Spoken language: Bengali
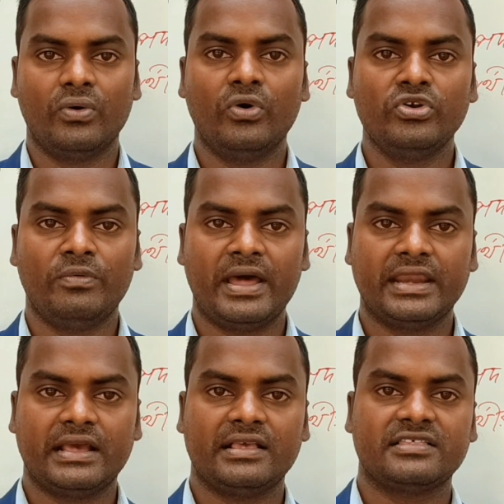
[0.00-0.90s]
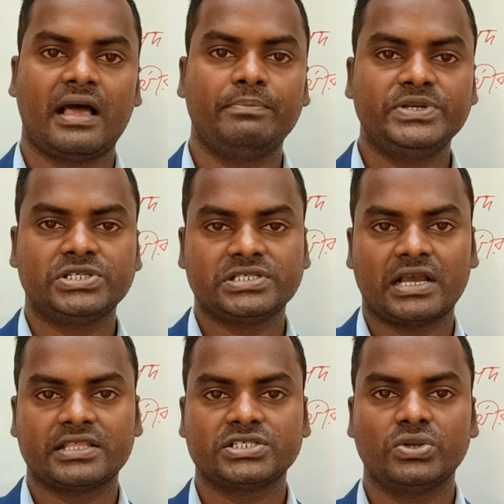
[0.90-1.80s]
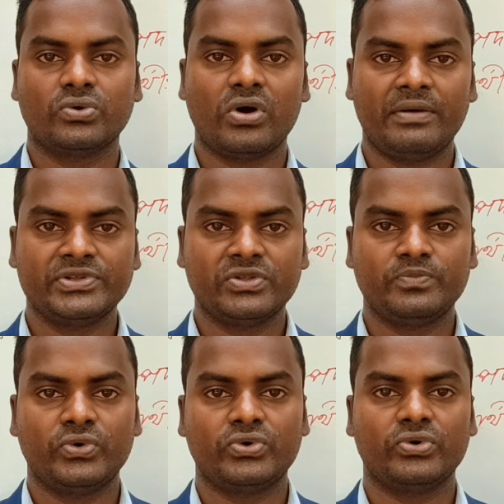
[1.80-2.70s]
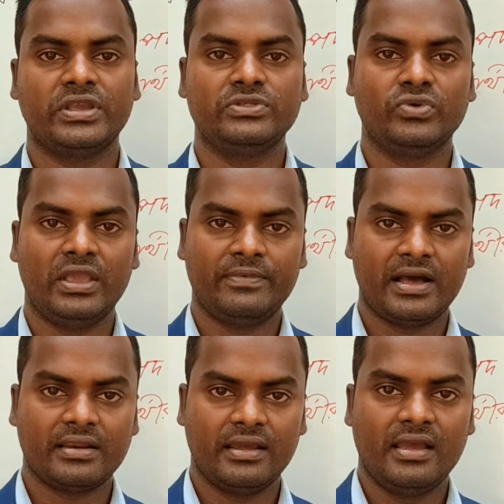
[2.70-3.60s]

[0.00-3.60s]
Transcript: অন্যবার এটা ছাব্বিশ সাতাশ লক্ষ আবেদন পড়তো কিন্তু এবার